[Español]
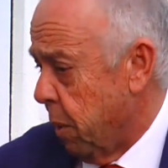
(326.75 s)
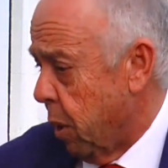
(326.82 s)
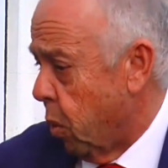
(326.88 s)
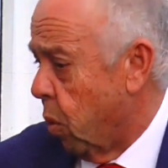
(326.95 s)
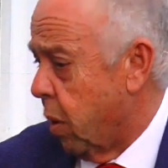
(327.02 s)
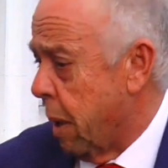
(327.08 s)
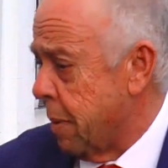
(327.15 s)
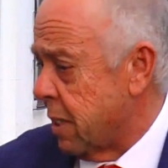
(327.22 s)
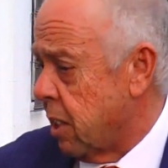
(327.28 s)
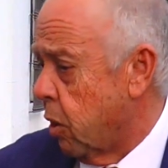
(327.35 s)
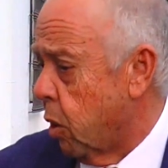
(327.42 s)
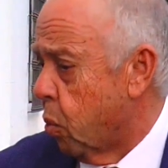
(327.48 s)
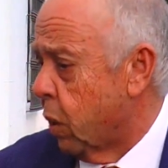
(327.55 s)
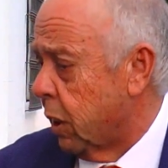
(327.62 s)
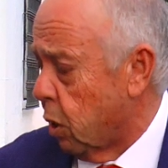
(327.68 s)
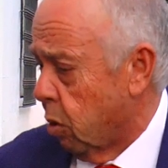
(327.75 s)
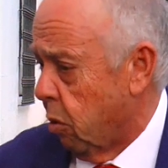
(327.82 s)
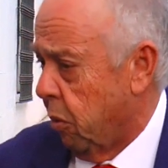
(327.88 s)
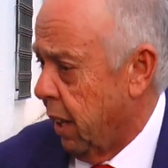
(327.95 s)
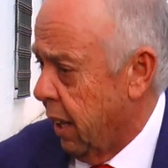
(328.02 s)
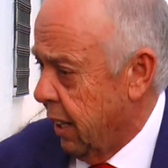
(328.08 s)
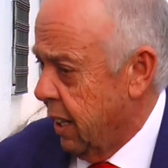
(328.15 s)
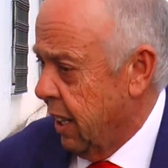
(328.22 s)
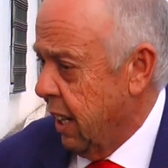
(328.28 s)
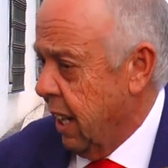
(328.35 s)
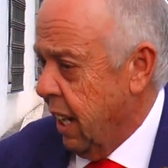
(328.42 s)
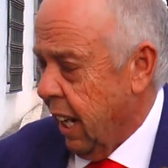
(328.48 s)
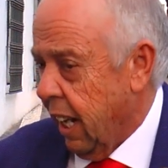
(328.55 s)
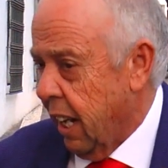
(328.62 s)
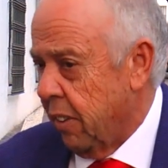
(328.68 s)
pero nunca ha pasado de cuatro concejales
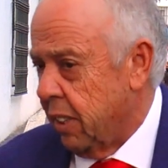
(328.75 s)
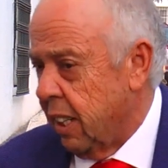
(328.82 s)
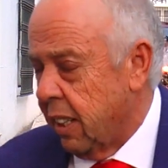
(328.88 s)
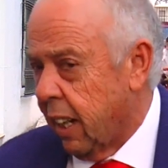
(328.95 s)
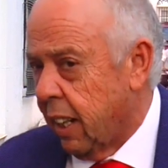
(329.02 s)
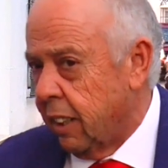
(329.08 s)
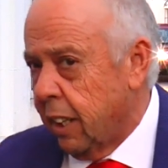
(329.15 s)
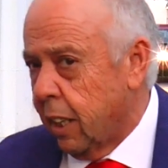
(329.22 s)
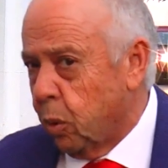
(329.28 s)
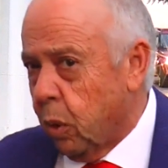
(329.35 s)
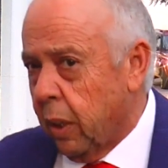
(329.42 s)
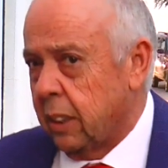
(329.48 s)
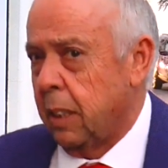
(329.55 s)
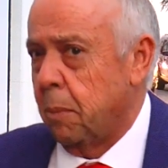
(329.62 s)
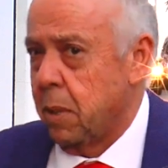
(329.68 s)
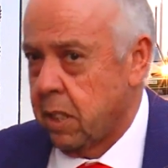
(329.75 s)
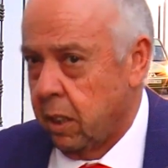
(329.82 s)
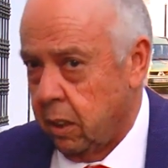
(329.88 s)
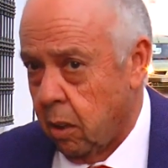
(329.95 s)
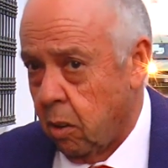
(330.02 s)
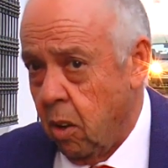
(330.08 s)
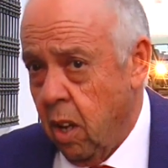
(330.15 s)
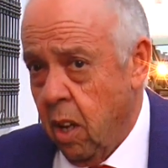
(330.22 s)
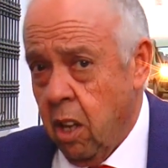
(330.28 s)
en las distintas candidaturas que se ha presentado.